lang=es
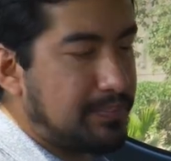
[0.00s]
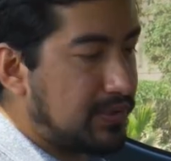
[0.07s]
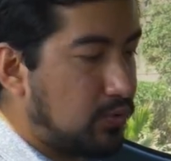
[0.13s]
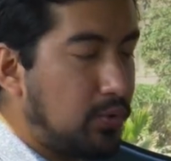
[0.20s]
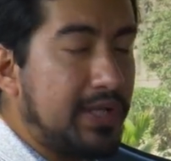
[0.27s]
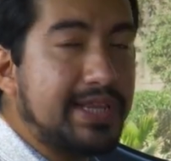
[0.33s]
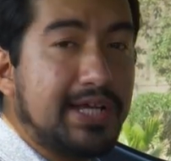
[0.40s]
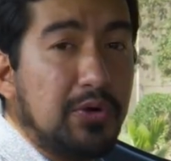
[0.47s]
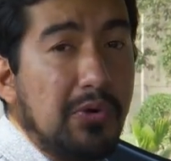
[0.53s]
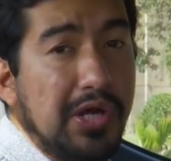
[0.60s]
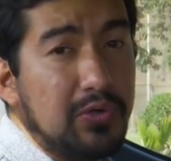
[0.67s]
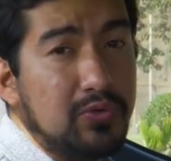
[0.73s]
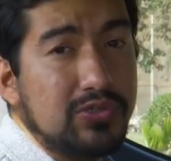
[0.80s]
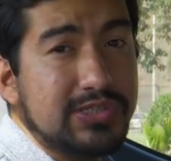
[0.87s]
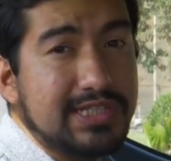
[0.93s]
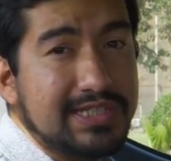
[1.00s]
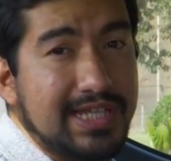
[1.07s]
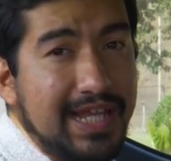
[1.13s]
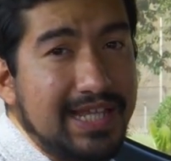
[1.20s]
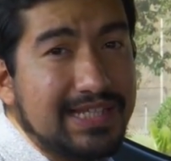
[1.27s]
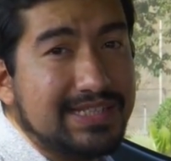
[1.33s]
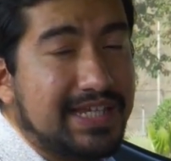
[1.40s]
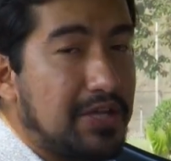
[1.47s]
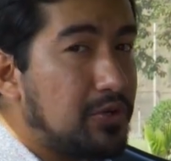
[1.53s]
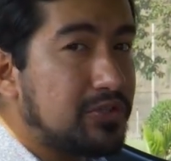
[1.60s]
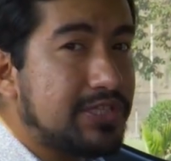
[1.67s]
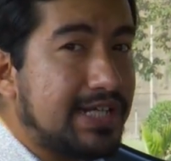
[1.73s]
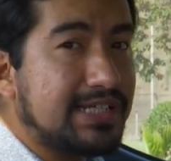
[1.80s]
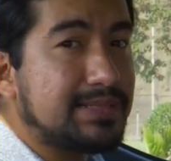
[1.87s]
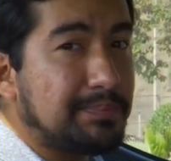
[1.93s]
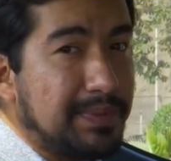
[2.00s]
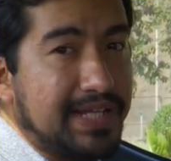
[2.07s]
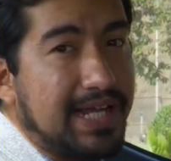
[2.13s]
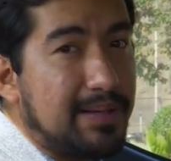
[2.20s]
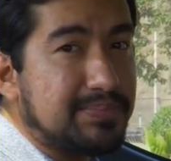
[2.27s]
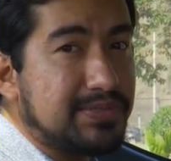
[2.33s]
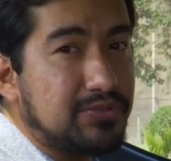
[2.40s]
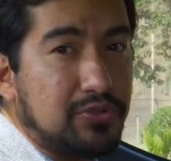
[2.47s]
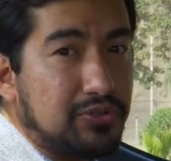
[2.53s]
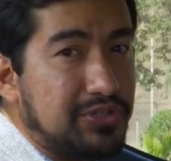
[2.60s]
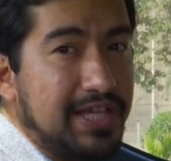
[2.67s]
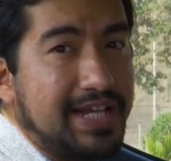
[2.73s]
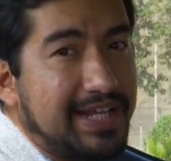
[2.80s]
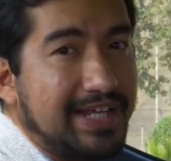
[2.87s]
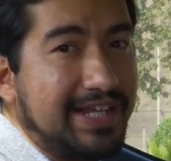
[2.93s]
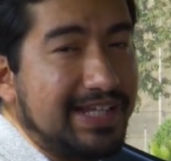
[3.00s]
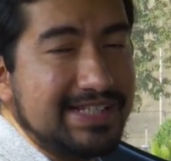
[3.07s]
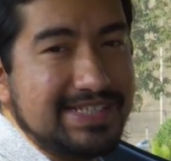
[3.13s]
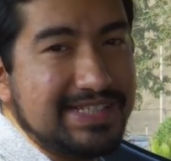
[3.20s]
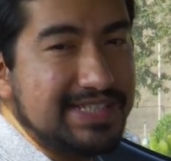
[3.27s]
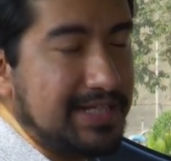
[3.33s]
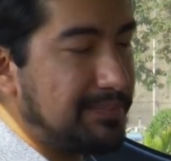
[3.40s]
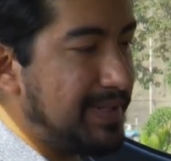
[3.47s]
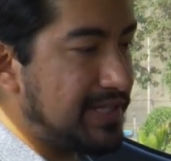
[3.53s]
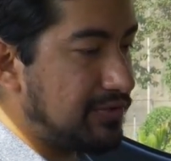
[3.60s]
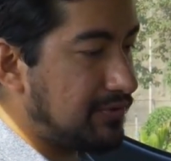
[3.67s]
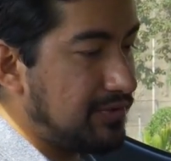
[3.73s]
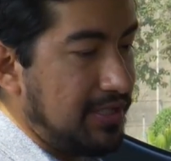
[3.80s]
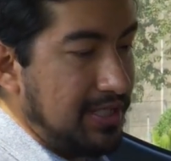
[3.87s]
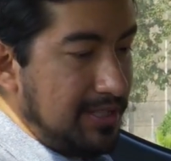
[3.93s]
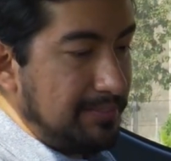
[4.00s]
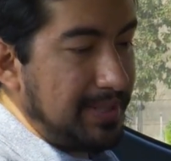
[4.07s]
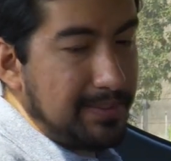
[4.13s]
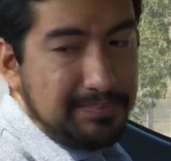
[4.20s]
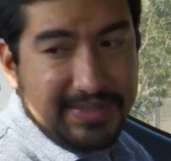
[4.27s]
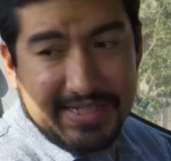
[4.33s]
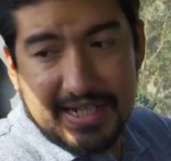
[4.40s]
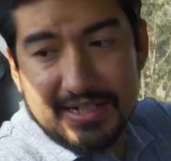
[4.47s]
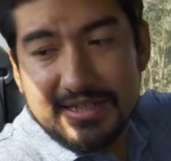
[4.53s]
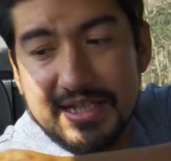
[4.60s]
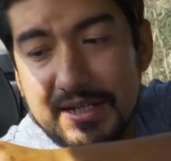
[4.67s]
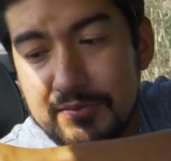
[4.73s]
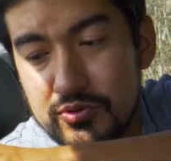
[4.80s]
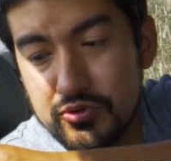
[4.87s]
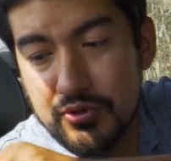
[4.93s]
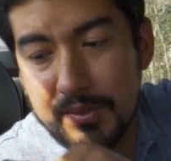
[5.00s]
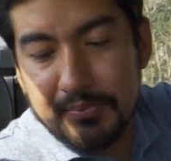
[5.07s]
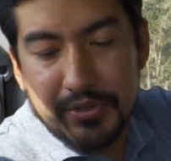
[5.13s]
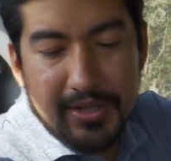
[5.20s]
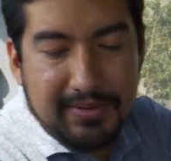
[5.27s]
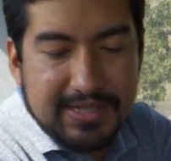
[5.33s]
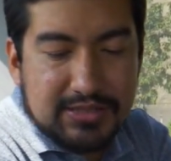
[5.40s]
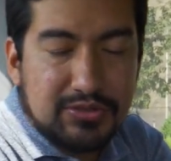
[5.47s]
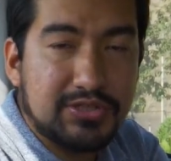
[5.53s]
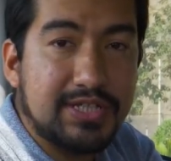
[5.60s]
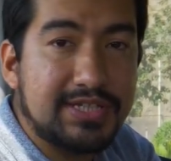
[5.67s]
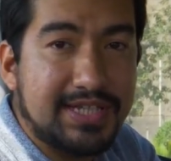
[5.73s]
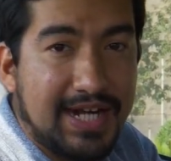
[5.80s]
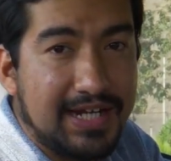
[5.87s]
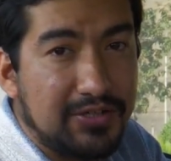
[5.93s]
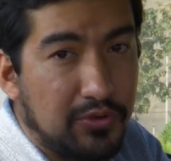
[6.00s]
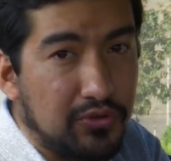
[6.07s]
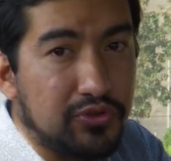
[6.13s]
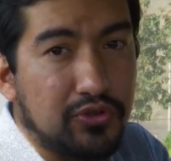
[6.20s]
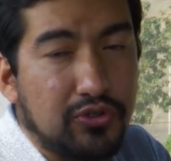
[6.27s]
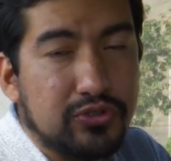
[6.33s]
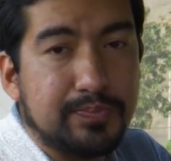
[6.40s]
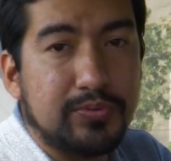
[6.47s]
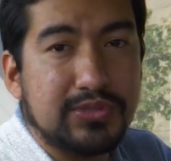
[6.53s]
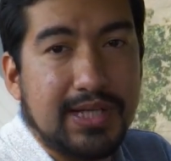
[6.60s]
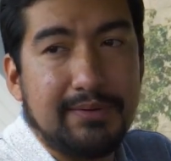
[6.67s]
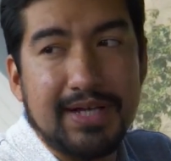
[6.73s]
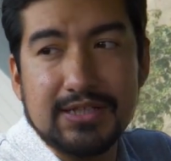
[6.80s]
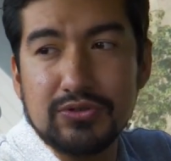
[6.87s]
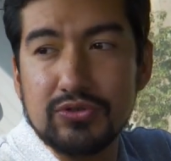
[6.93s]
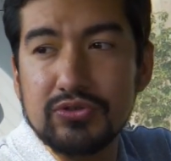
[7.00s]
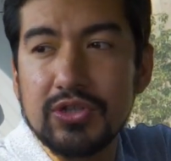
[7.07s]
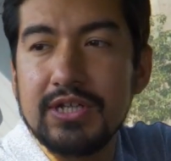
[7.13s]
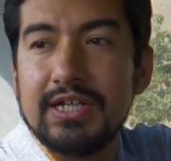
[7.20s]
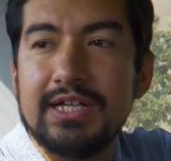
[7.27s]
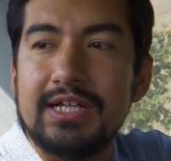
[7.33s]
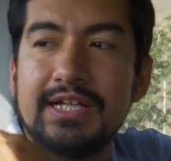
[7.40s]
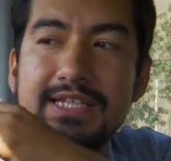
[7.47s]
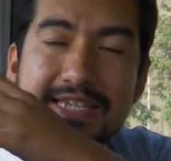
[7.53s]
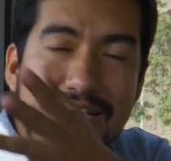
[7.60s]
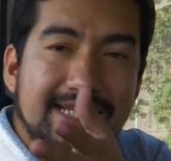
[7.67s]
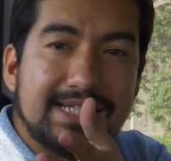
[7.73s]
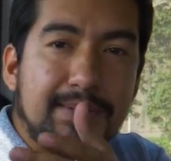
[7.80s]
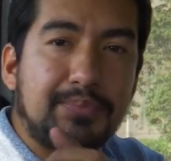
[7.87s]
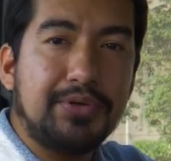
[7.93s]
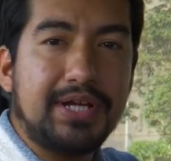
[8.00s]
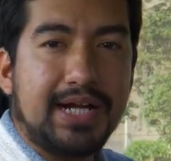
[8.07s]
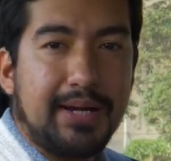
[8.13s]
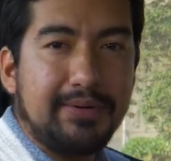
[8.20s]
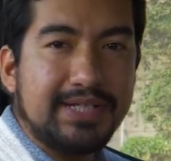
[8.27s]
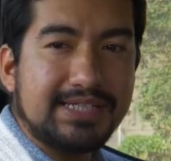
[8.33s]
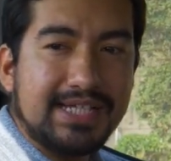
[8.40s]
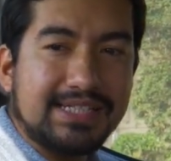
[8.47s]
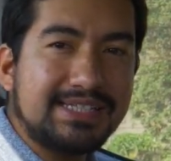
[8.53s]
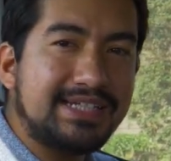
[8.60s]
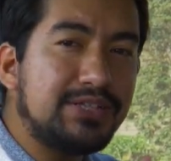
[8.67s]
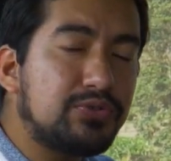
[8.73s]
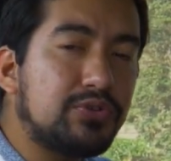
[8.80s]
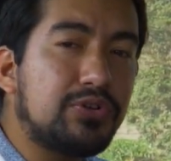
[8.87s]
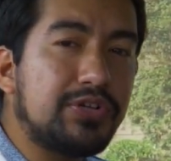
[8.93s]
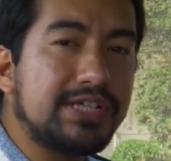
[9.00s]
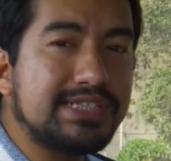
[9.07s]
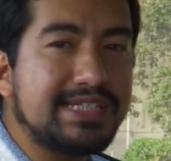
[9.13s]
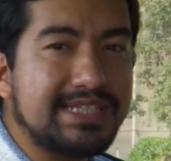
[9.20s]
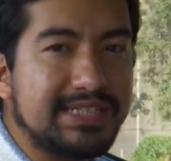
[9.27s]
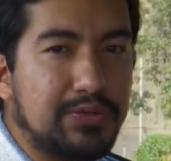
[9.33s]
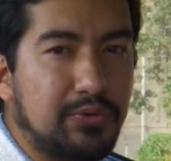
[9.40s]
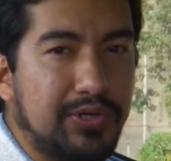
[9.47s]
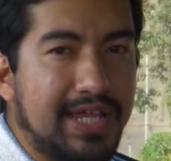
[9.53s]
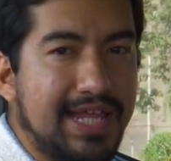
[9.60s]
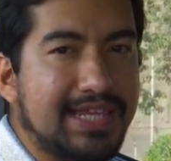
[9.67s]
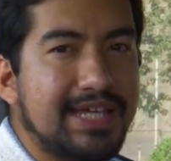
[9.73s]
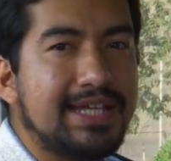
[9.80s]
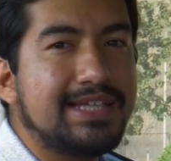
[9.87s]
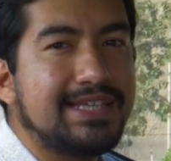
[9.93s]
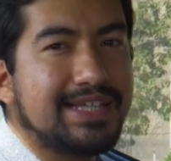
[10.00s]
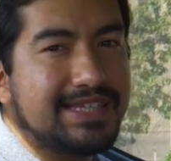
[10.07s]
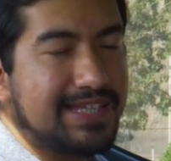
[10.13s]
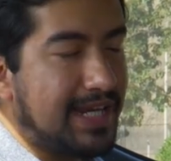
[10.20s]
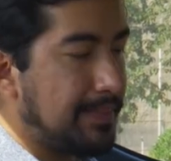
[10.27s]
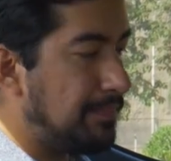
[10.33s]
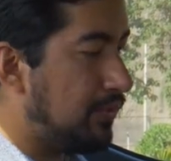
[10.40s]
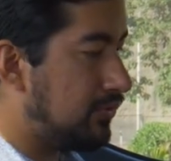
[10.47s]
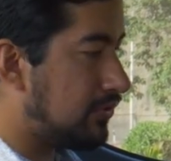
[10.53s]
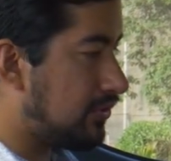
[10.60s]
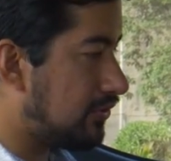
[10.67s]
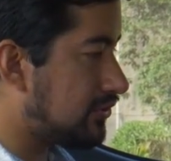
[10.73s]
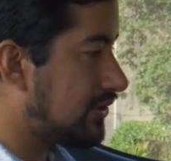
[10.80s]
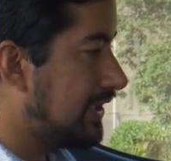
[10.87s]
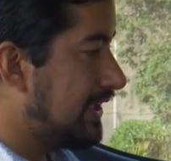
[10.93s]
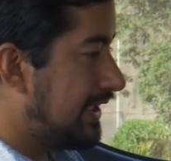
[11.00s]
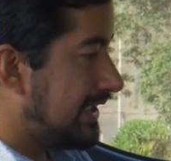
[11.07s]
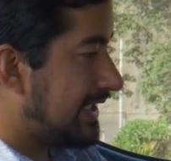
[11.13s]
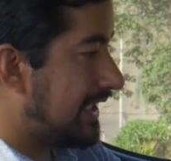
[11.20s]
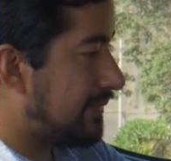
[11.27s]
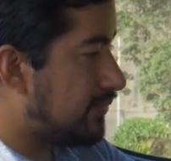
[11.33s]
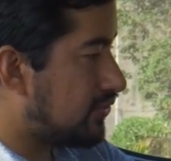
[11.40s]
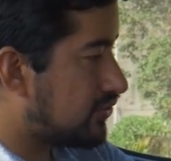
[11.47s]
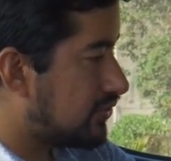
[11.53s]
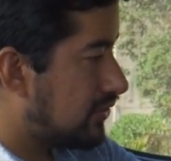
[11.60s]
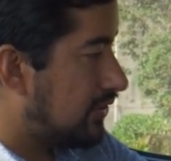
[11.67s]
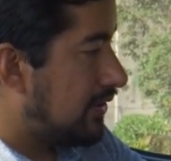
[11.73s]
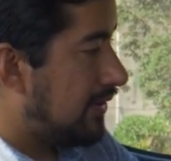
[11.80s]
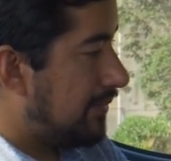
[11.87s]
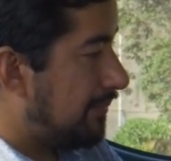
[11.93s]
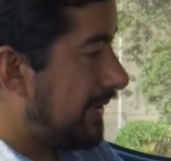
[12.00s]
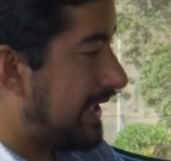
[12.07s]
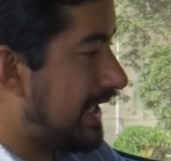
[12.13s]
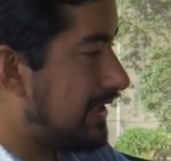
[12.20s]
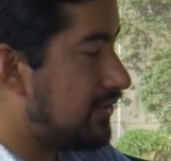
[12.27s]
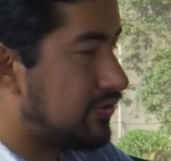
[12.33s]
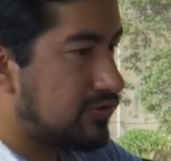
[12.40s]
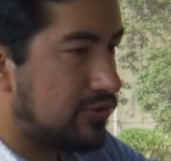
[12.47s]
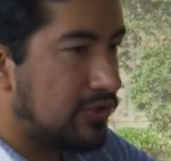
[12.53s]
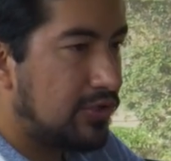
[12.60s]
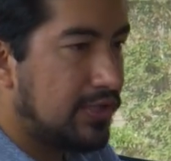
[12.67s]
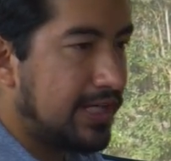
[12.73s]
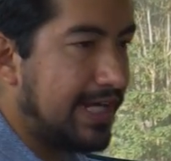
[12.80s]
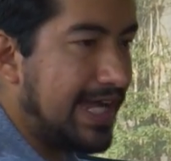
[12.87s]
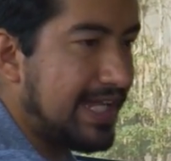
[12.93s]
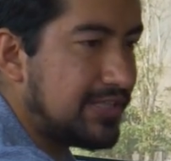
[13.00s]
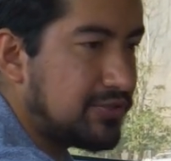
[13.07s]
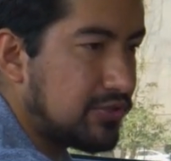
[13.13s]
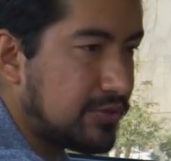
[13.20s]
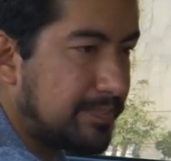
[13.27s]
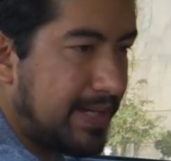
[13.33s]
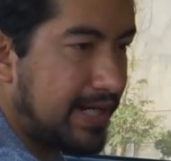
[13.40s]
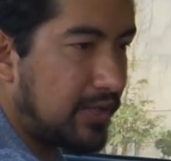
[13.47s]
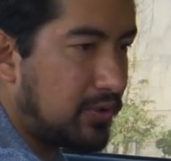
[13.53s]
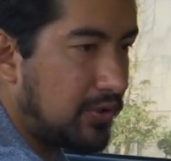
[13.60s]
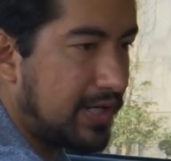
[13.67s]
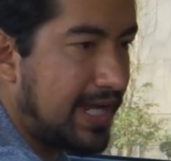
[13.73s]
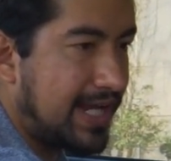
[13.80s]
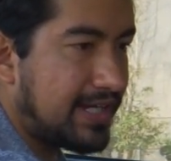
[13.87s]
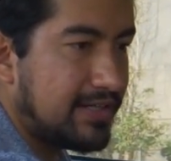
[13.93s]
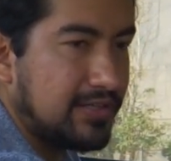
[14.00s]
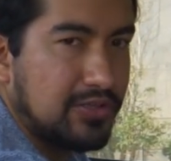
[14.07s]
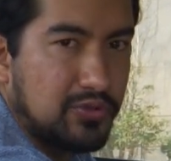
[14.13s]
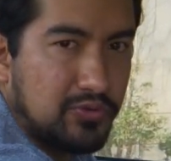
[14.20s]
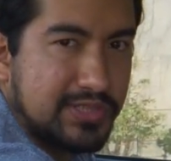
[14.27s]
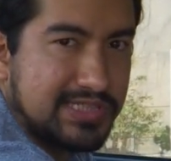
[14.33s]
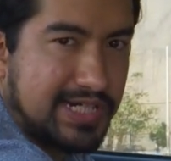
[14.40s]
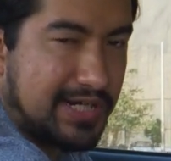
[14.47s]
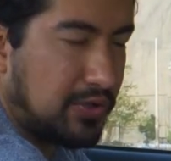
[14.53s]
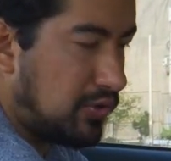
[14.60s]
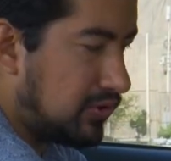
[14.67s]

pues cuenta con algunos detalles que otras pickups no tienen en este segmento. Para empezar, tenemos un apoyabrazo central con dos posavasos, tres apoyacabezas, cinturones de seguridad de tres puntos, tenemos pequeños ganchos para colgar nuestras